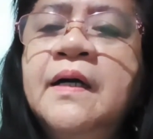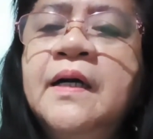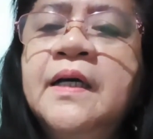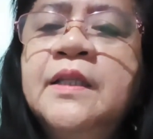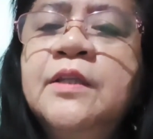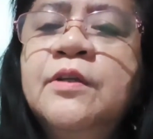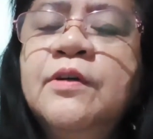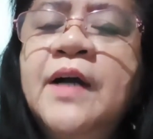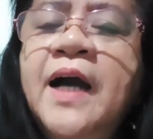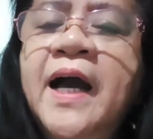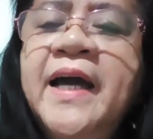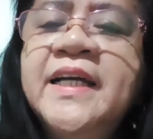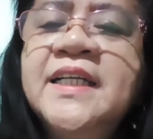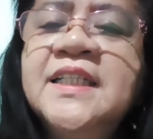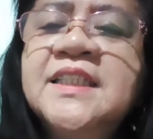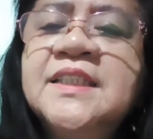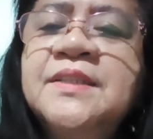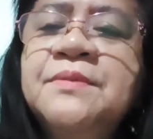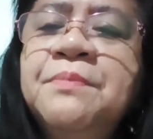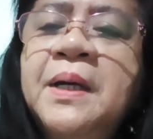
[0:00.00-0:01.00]
Ito
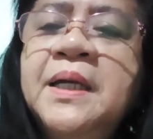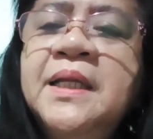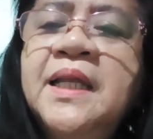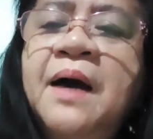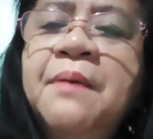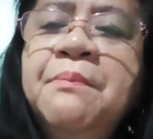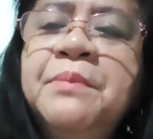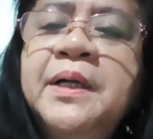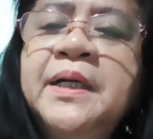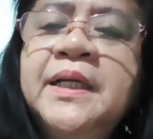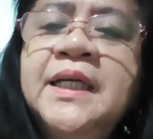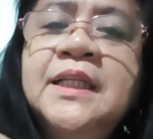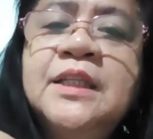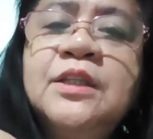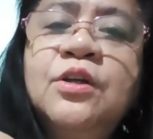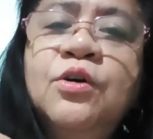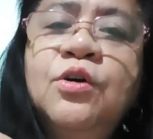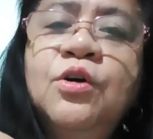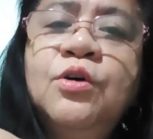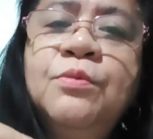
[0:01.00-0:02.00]
guys, may number
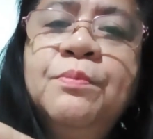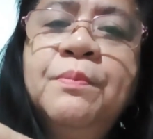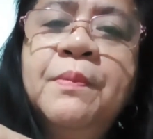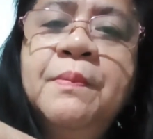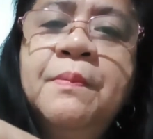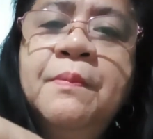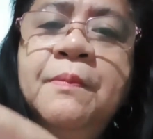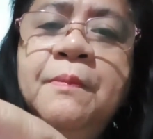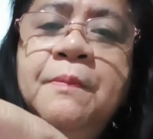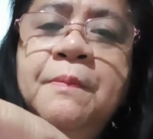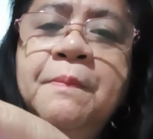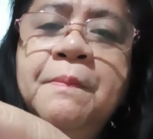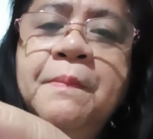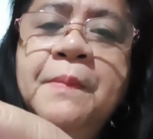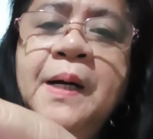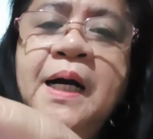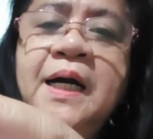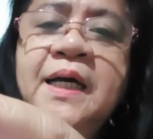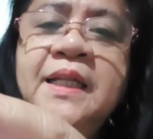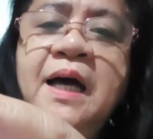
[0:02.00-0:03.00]
dito
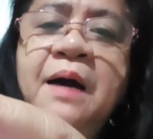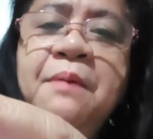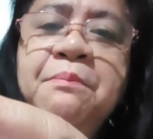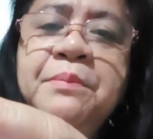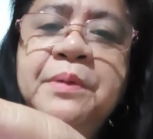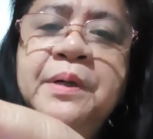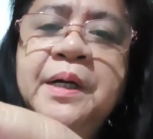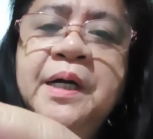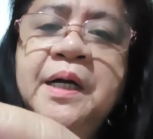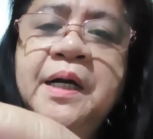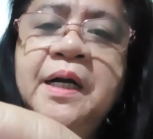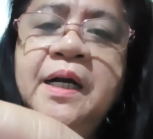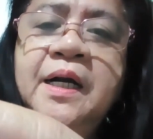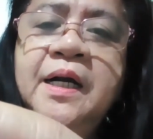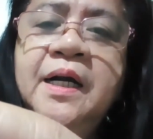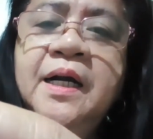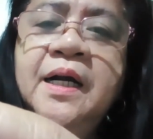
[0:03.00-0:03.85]
mga number